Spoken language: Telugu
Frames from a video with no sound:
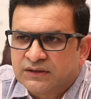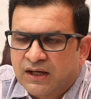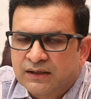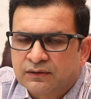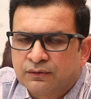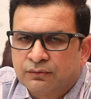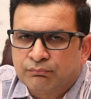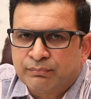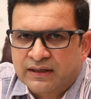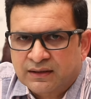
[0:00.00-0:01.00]
దాంట్లో
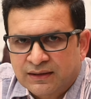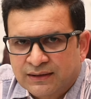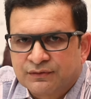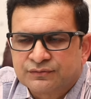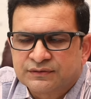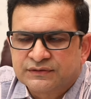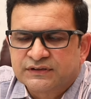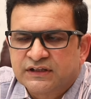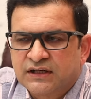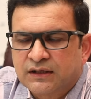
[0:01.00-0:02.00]
బెటర్ లిక్విడ్ సోర్సెస్
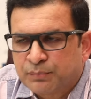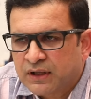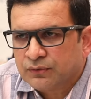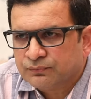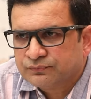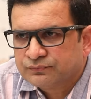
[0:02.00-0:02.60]
ఏంటంటే పాలు